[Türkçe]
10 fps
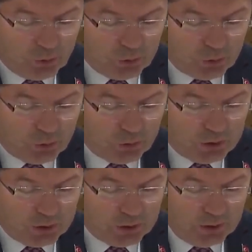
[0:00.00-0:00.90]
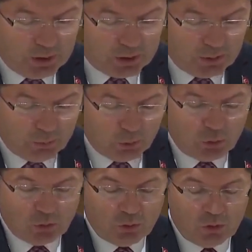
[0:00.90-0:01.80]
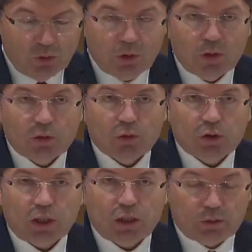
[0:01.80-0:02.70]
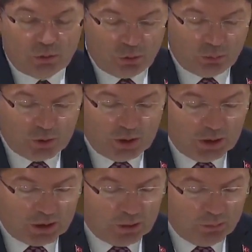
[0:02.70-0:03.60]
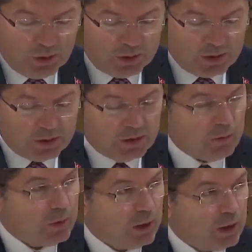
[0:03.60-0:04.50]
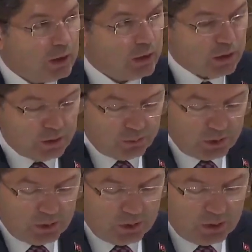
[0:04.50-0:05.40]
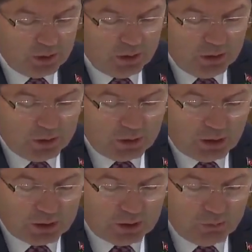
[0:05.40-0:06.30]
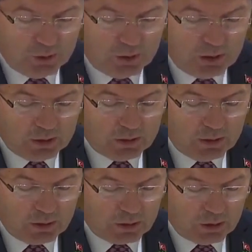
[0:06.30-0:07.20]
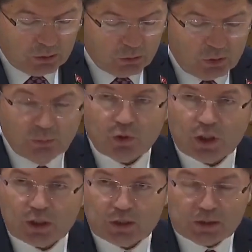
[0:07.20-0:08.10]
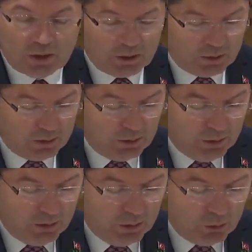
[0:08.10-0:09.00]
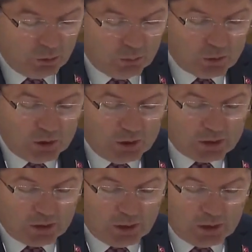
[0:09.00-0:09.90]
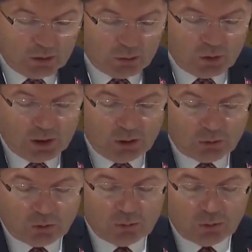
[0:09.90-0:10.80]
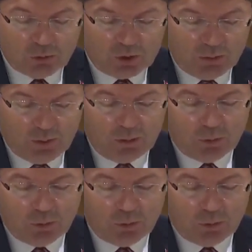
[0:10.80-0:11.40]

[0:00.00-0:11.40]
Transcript: 1913 yılında ise bugünkü noterlik kurumuna yakın bir sistem hayata geçmiştir. Katibi adil kanuni muvakkatı. Günümüzde ise noterlik kurumunun